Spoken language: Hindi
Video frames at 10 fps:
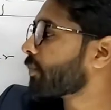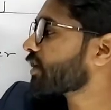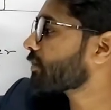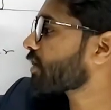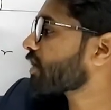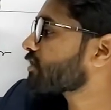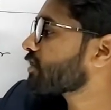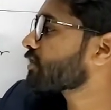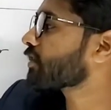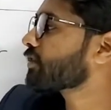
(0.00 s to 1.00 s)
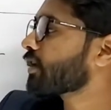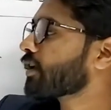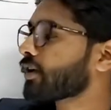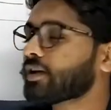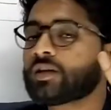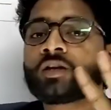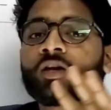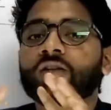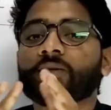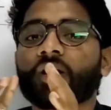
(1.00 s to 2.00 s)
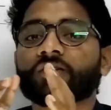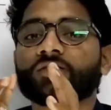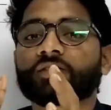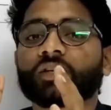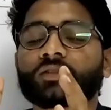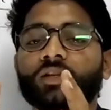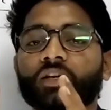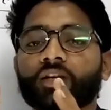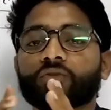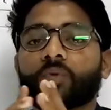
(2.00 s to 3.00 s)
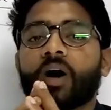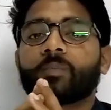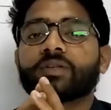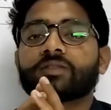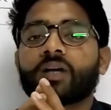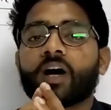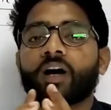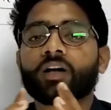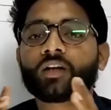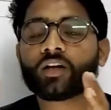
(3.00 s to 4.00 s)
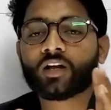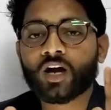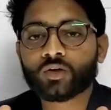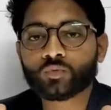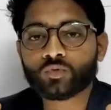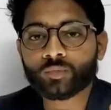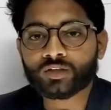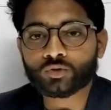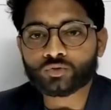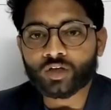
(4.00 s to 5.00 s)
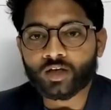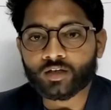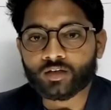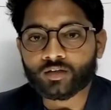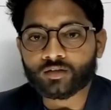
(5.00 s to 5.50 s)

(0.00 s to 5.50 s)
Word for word: बेटा जब राष्ट्रीय शक्तियां लगेंगी जब राष्ट्रीय शक्ति लगेगी तो आपका सारे कानून बंद हो जाएंगे